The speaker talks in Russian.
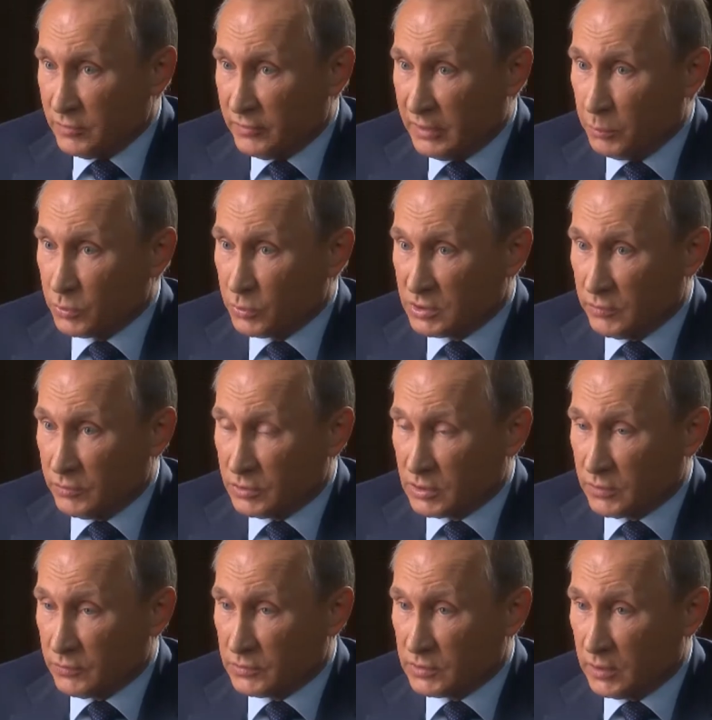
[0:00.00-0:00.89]
времен
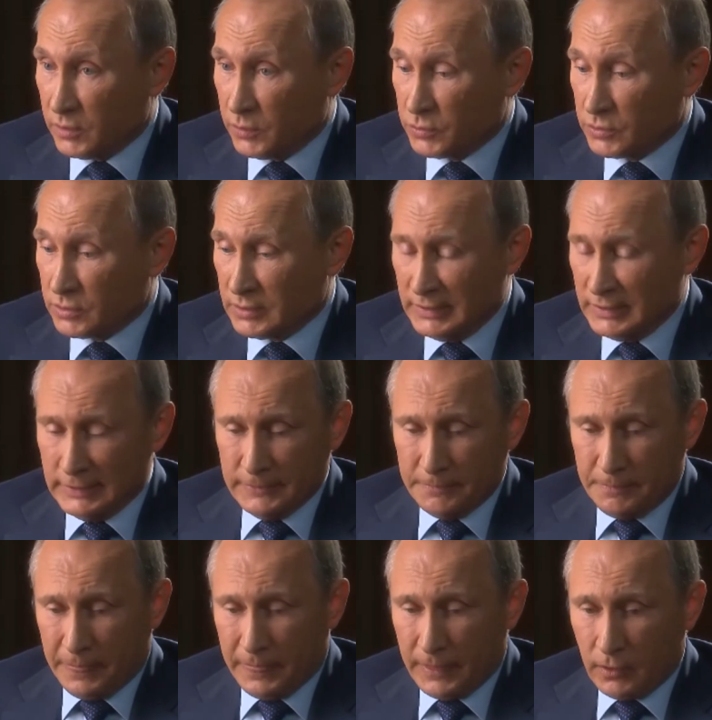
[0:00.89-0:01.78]
Советского Союза.
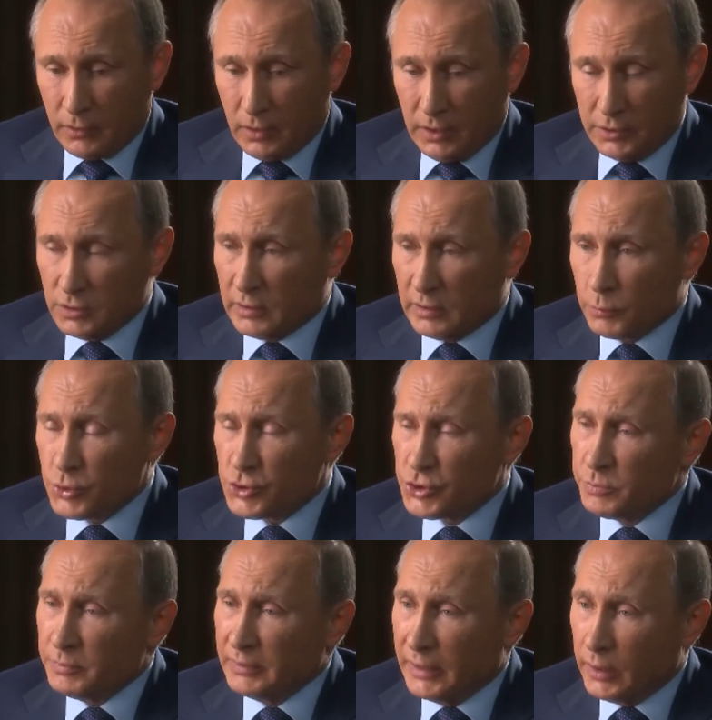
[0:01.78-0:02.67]
Э, они там
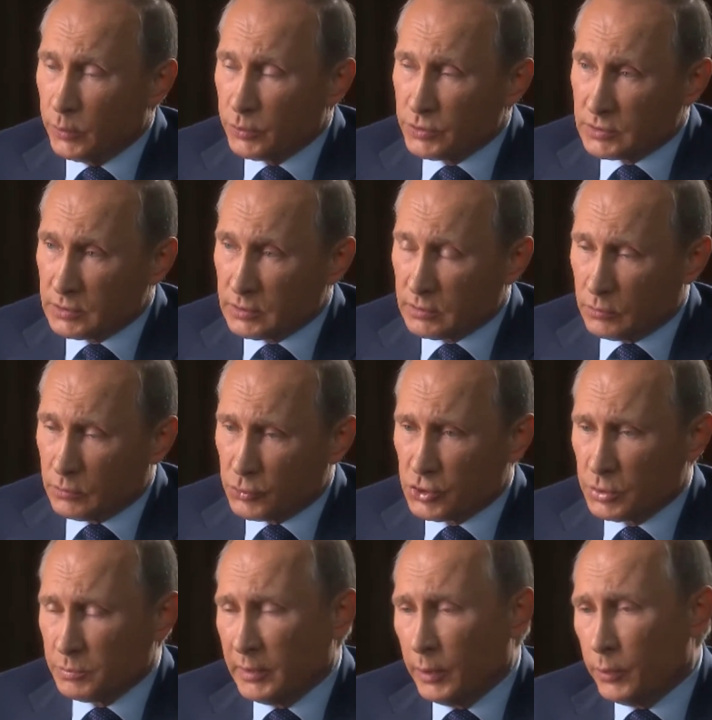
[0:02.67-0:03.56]
ущемляются,
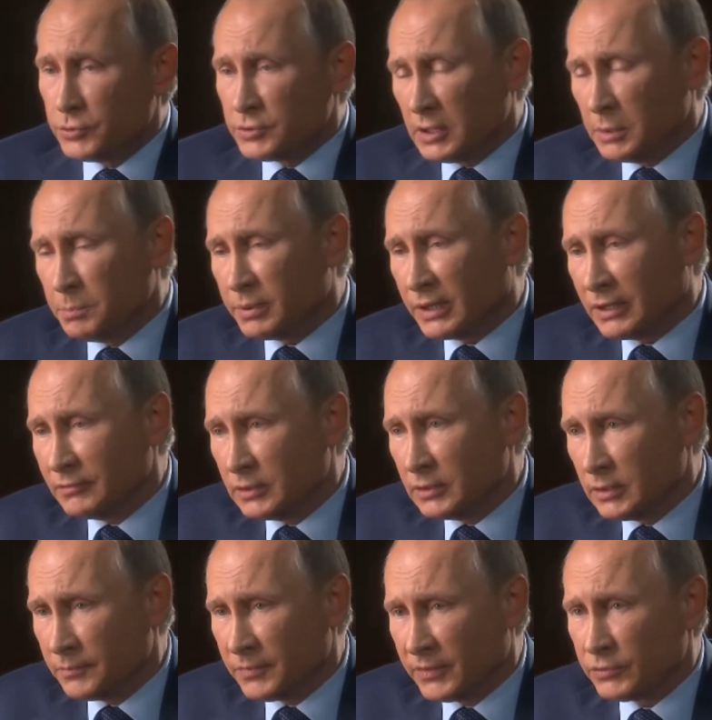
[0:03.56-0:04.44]
ущемляются их
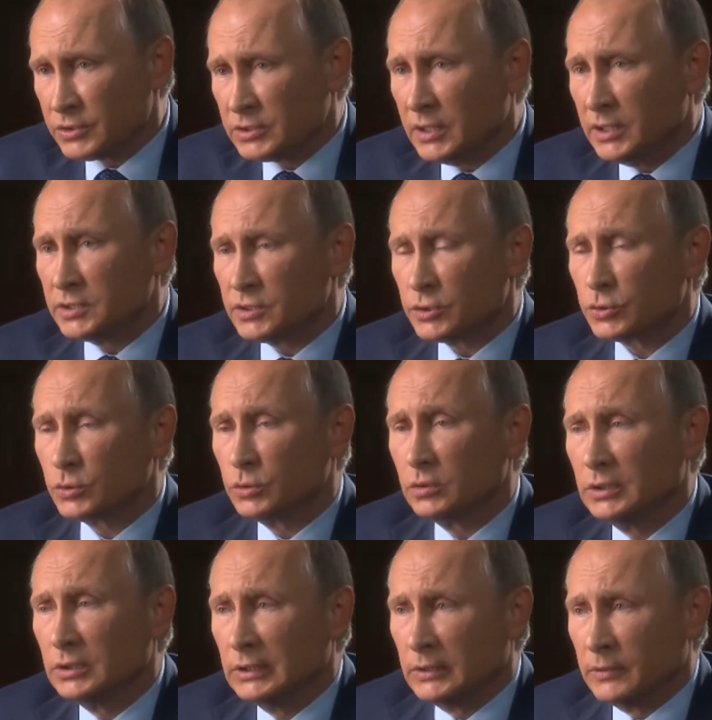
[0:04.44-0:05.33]
права. Вы знаете,
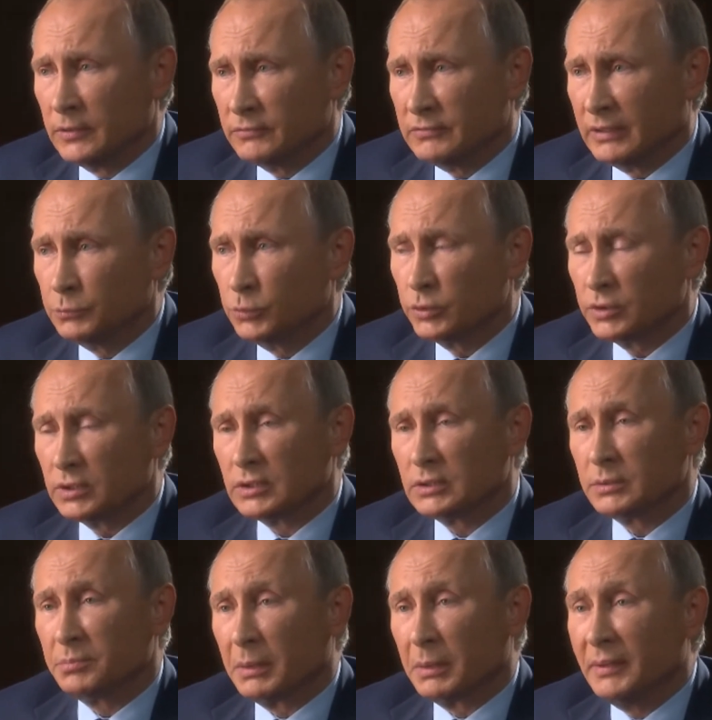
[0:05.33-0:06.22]
что во
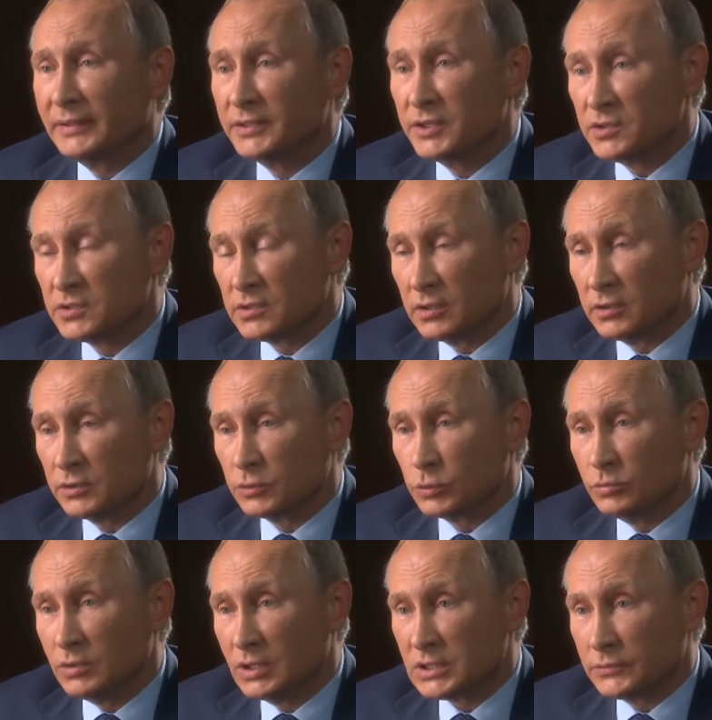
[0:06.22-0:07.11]
многих прибалтийских
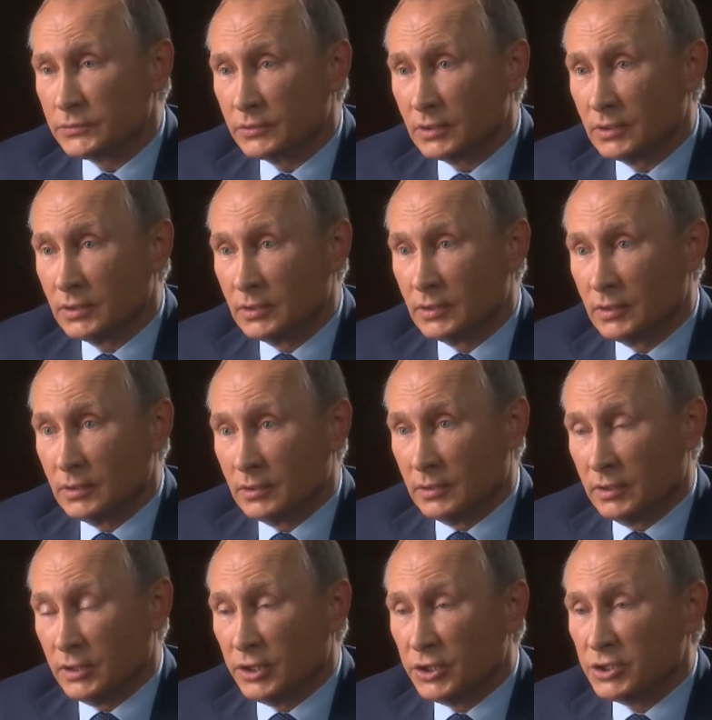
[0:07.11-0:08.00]
государствах
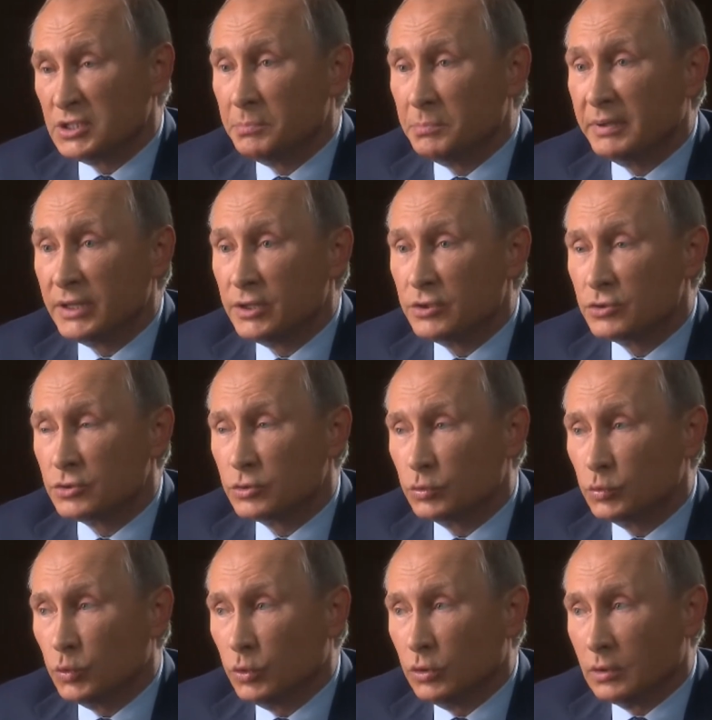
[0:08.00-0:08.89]

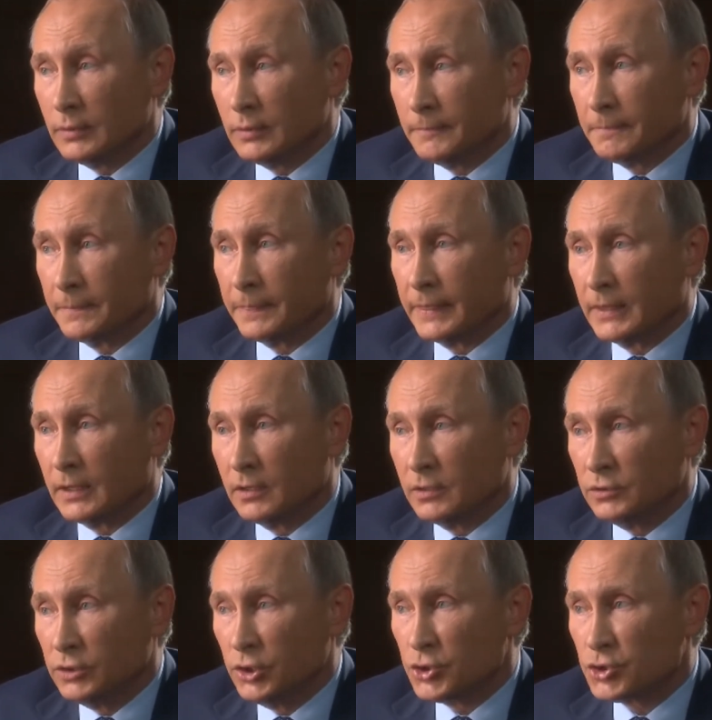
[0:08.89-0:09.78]
изобретено
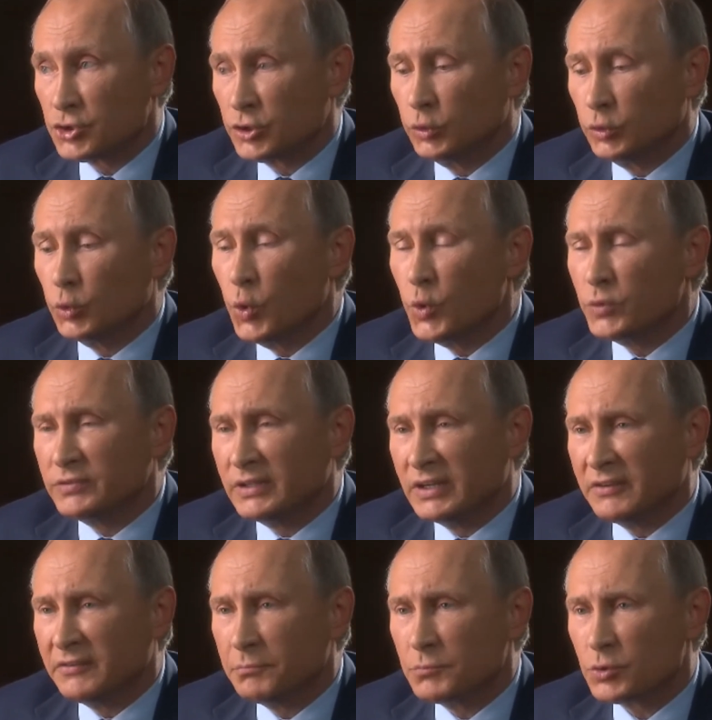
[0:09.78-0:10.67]
нечто
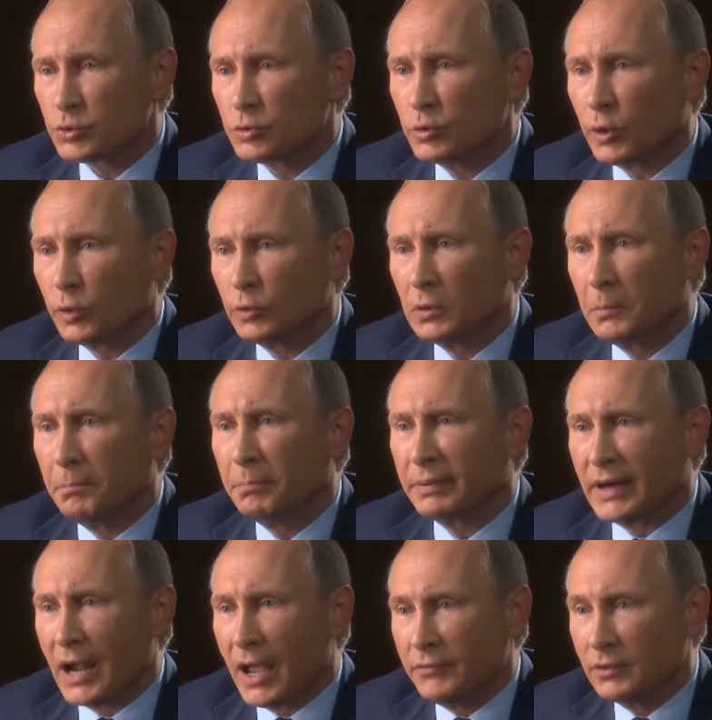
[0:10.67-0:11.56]
новое в международном
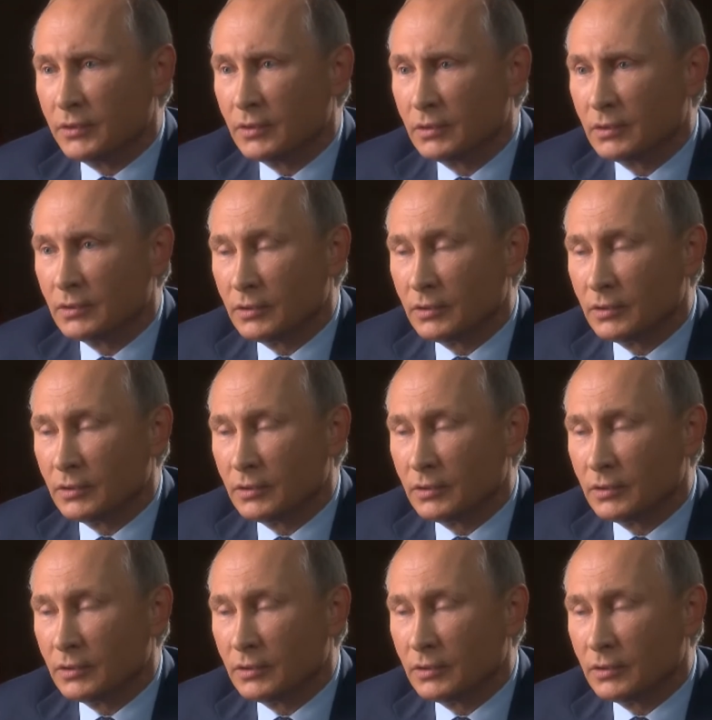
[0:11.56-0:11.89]
праве –